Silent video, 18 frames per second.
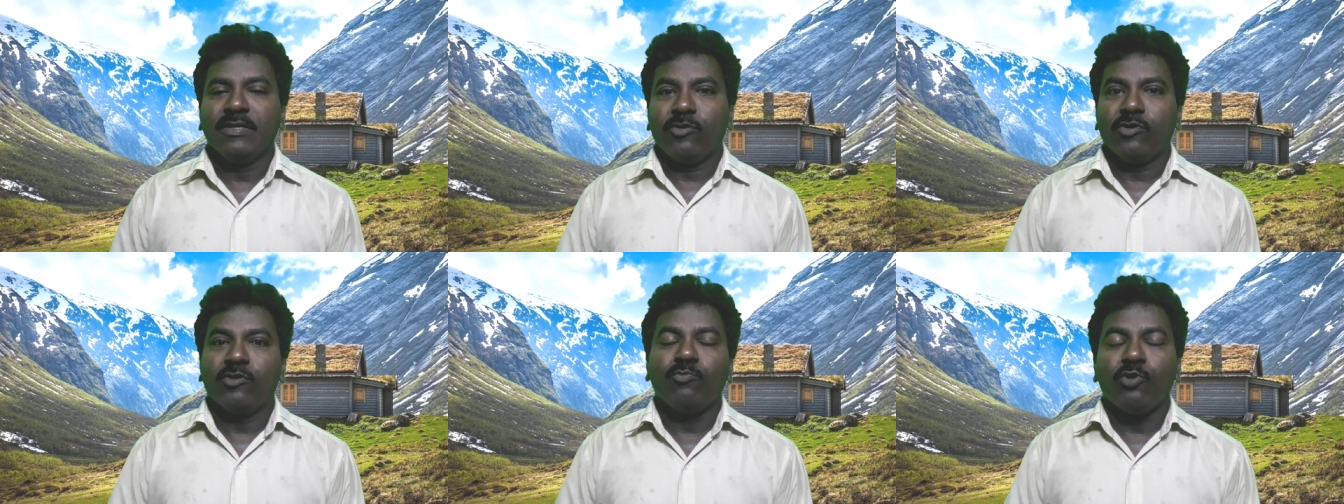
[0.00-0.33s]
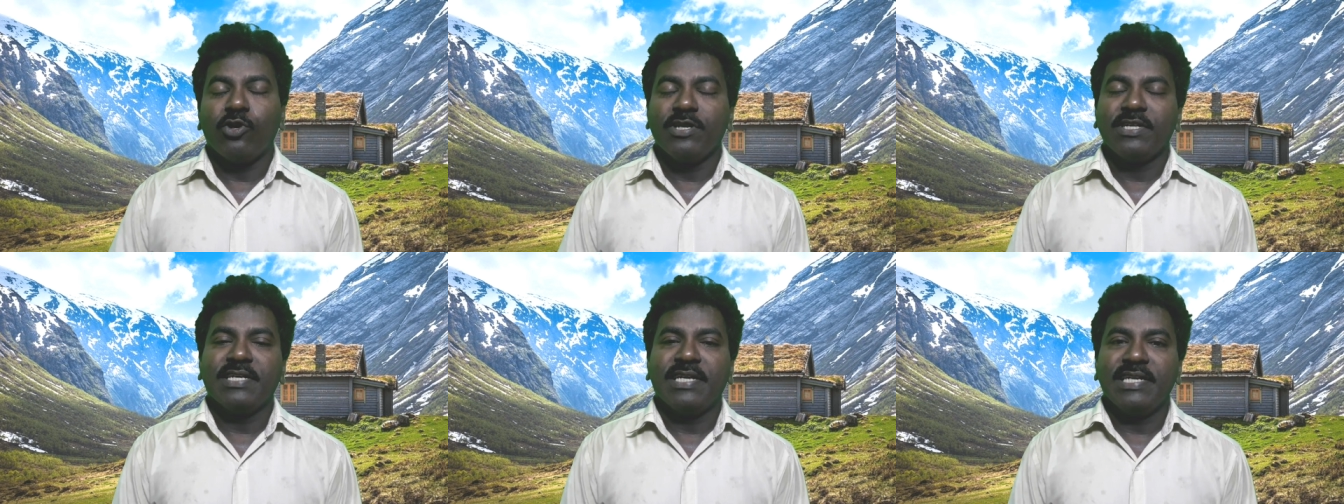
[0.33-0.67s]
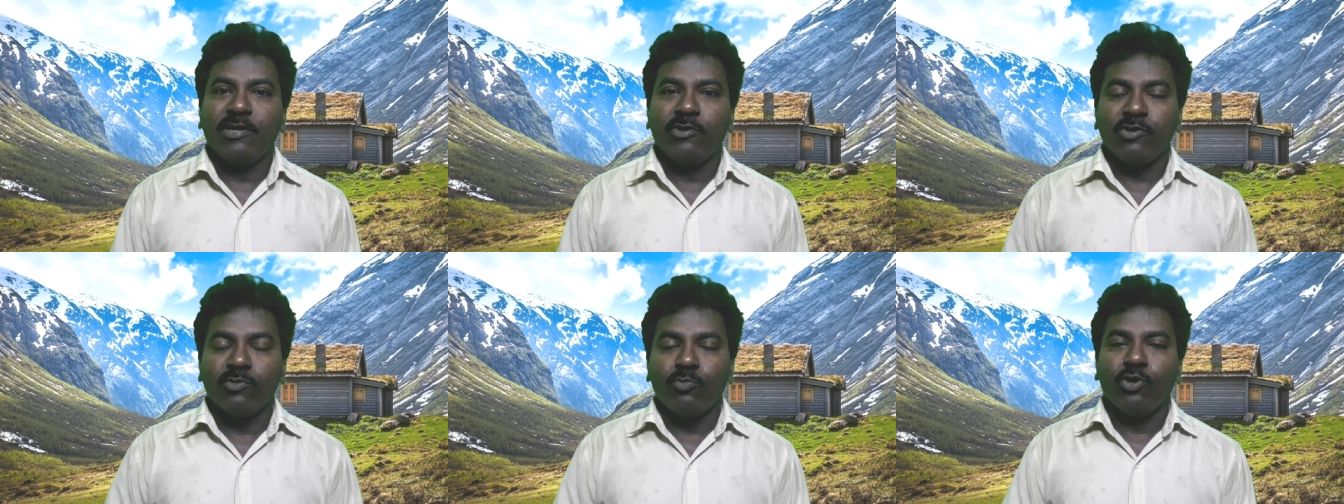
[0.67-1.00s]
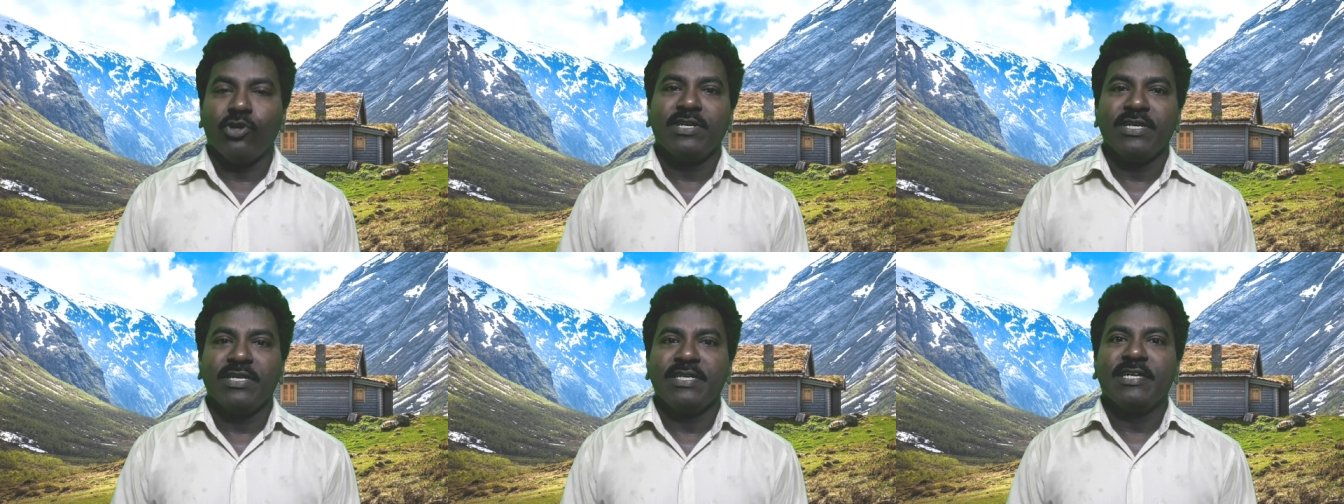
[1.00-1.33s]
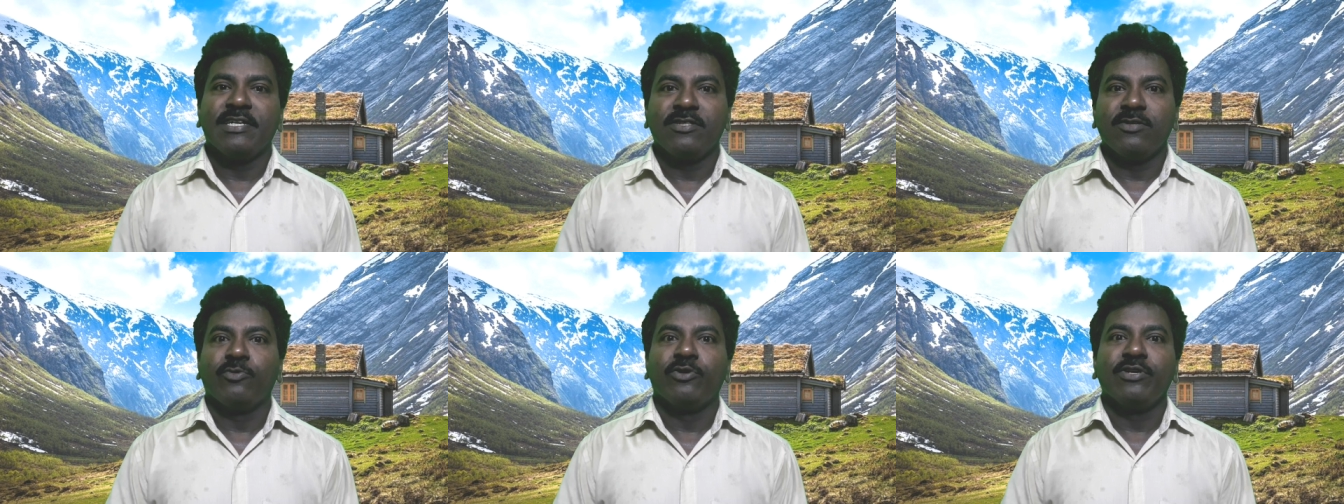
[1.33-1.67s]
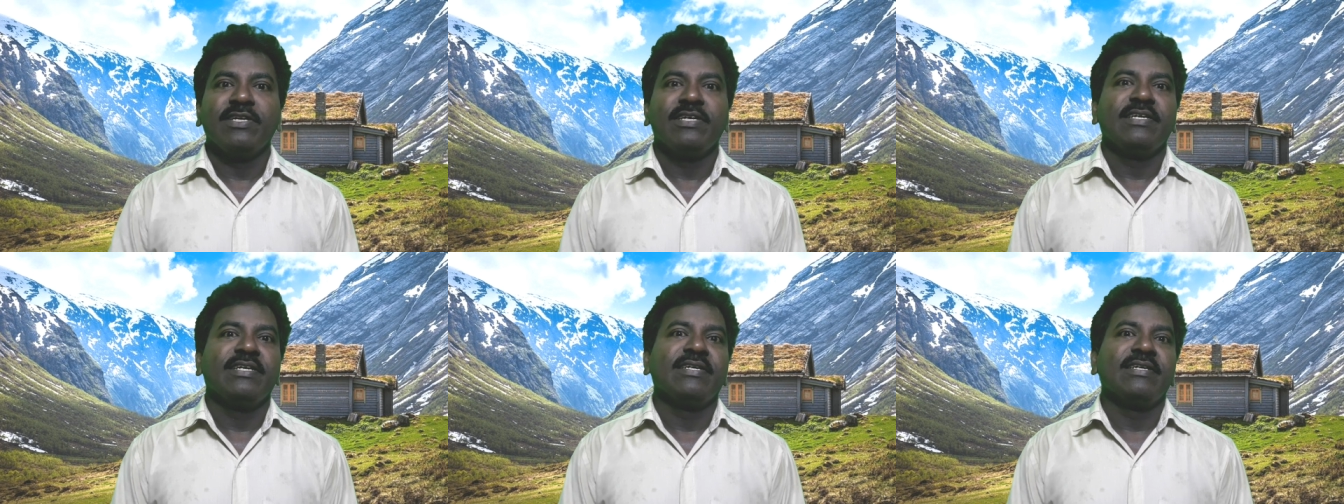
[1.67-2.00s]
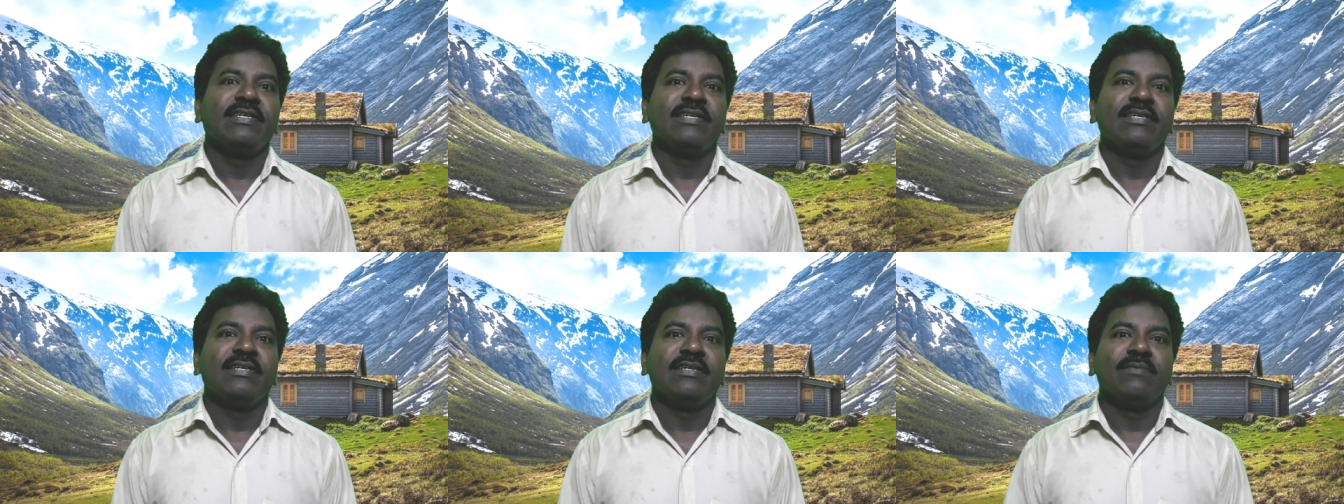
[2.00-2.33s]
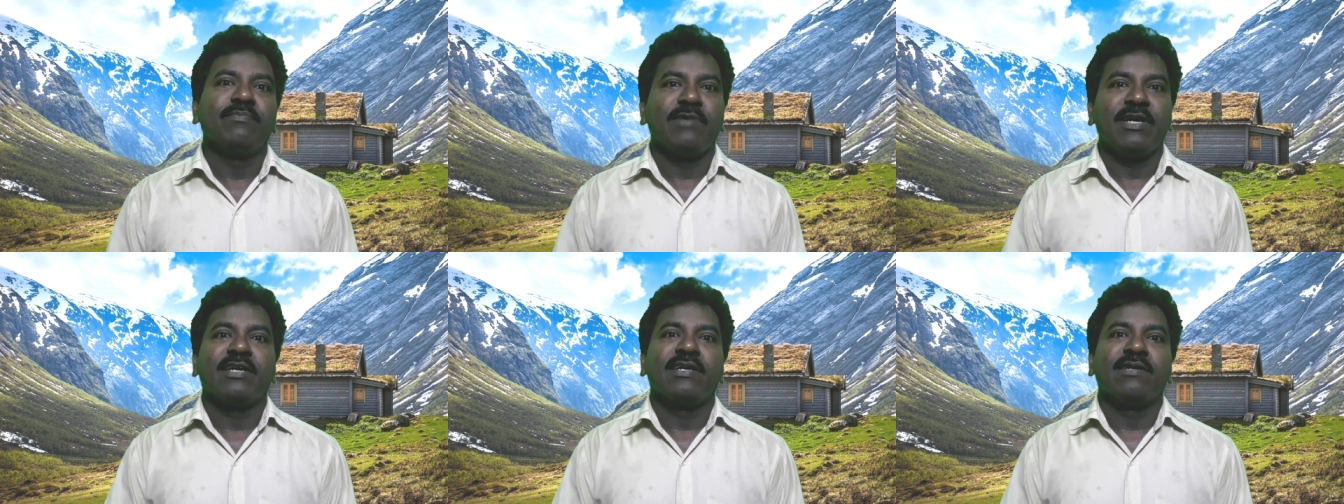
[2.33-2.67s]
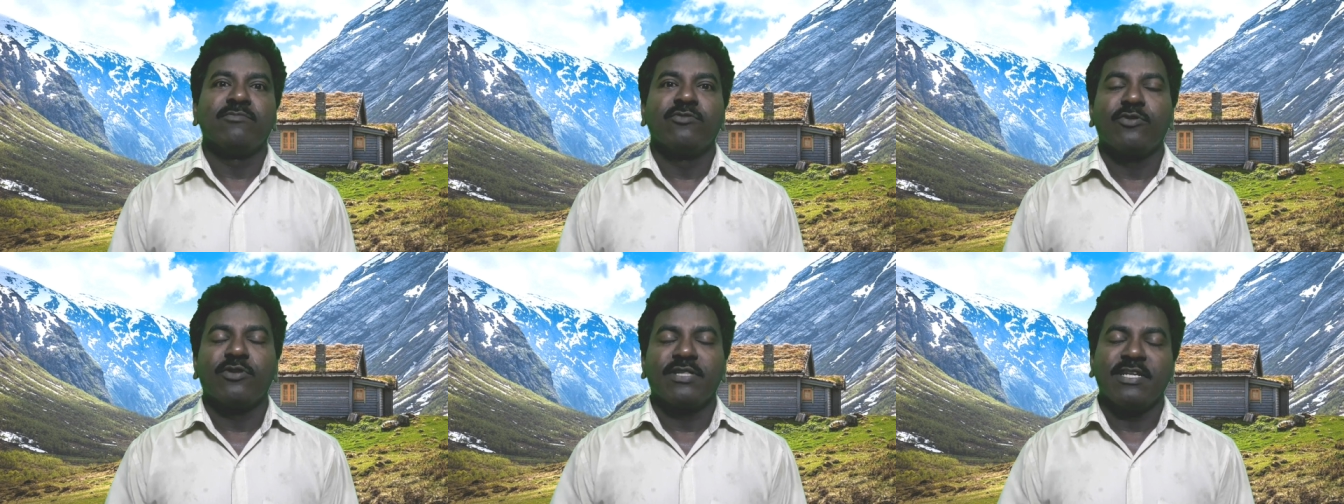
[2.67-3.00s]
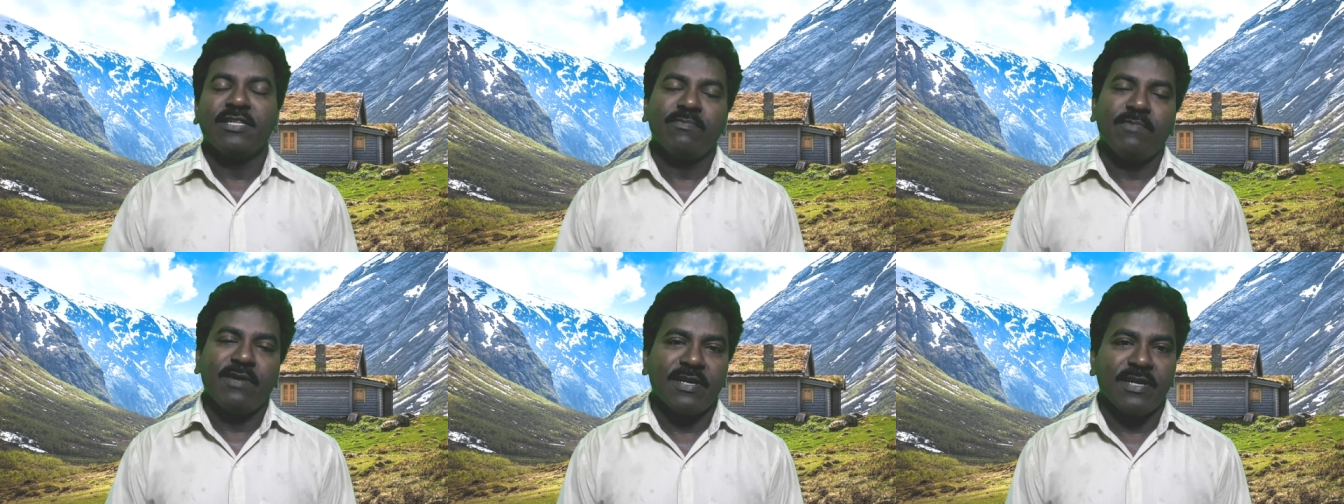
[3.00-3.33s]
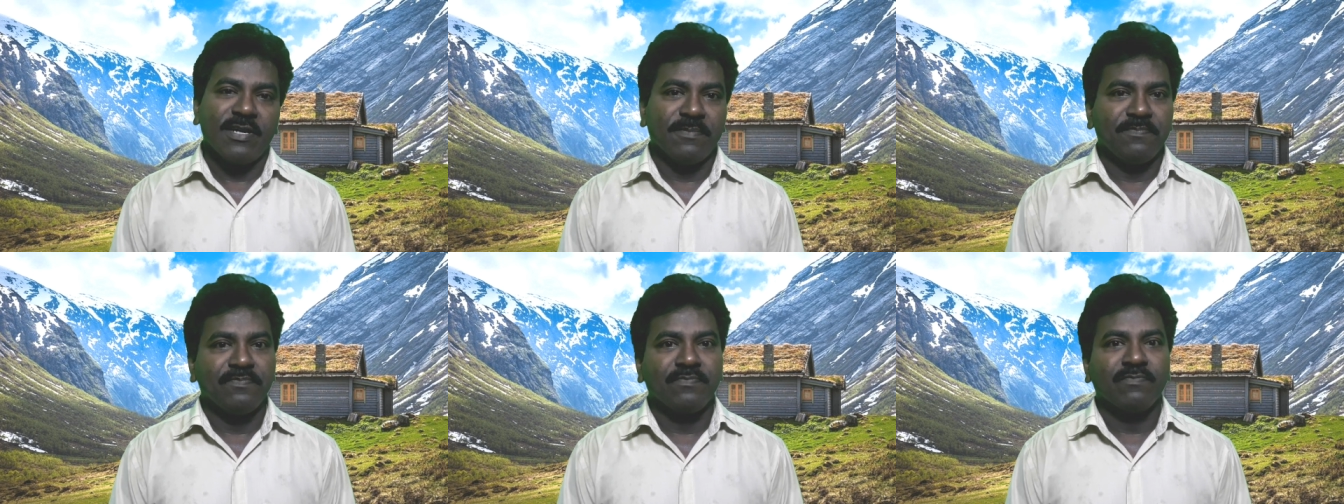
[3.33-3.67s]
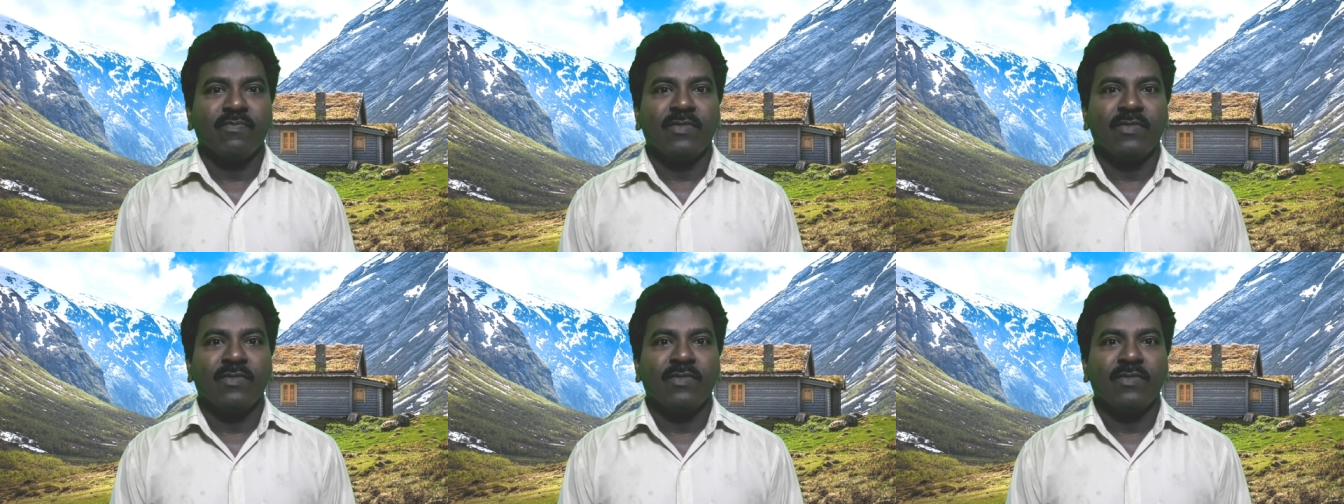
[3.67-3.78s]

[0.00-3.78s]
ஒரு போட்டு தனியாக ஒரு போட்டு எடுத்து போய் பார்க்கலாம் தூரத்துலேருந்து பார்க்கலாம்